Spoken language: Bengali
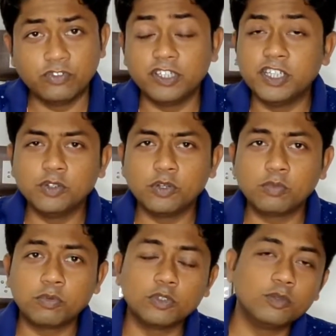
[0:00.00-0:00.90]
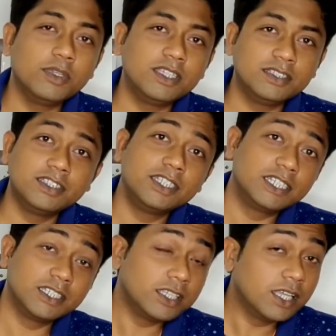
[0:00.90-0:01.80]
ভিডিওর প্রথমেই যে
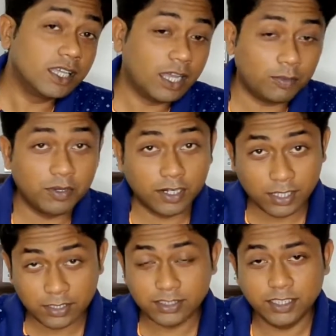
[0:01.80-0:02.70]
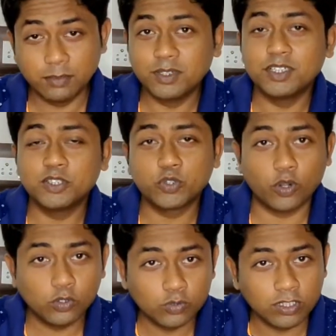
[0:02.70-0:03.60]
আপনারা সিনেমেটিক
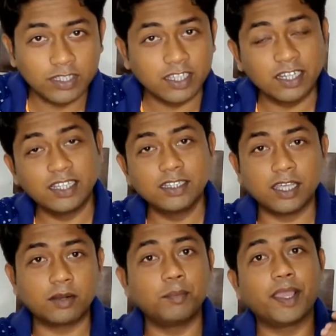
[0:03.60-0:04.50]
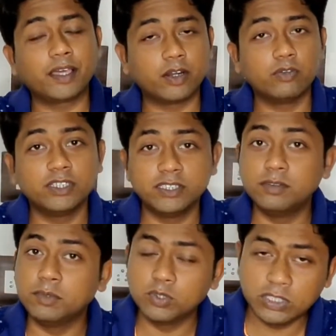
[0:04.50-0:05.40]
শটগুলো দেখলেন তার ব্যাকগ্রাউন্ডে
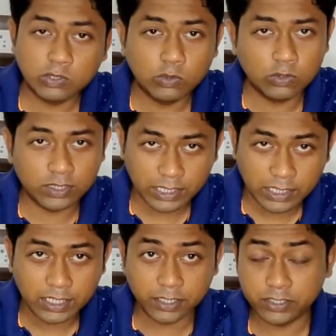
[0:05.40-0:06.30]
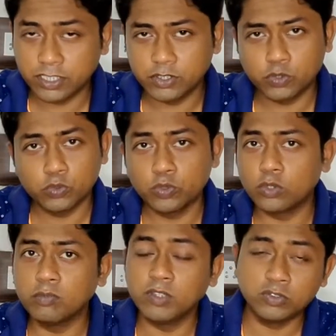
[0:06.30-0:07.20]
যে মিউজিকগুলো দেখলেন সেই
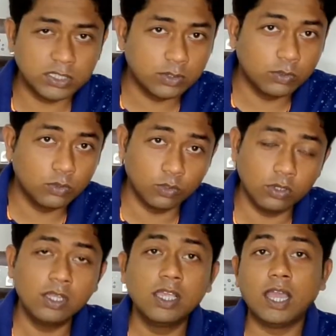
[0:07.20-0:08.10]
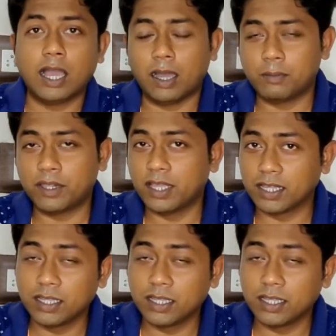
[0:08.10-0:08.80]
সুন্দর মিউজিকগুলো আমরা